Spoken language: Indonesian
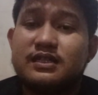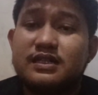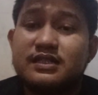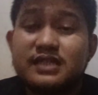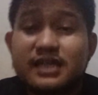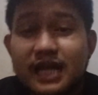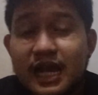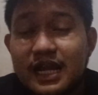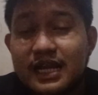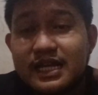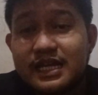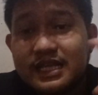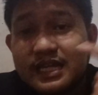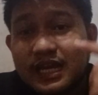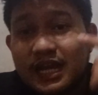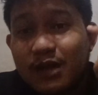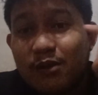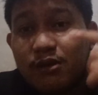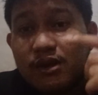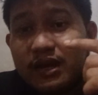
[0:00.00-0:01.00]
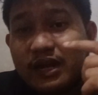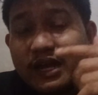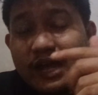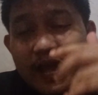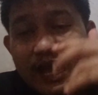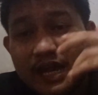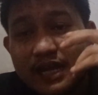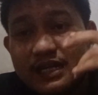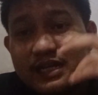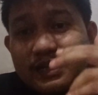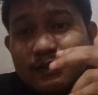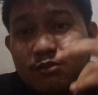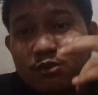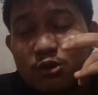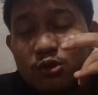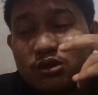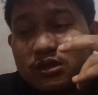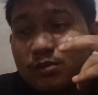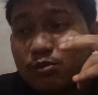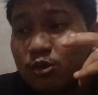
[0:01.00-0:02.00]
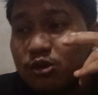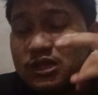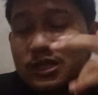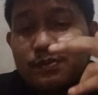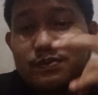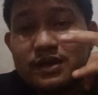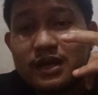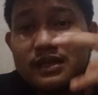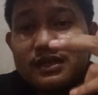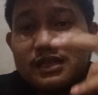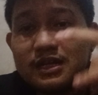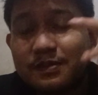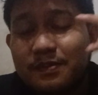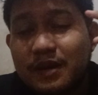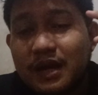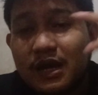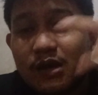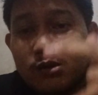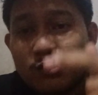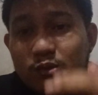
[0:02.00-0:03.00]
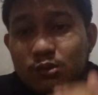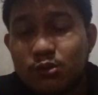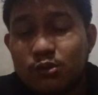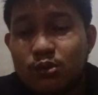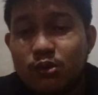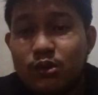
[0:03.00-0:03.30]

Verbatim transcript: sekalinya kawanai ada motif yang terbaru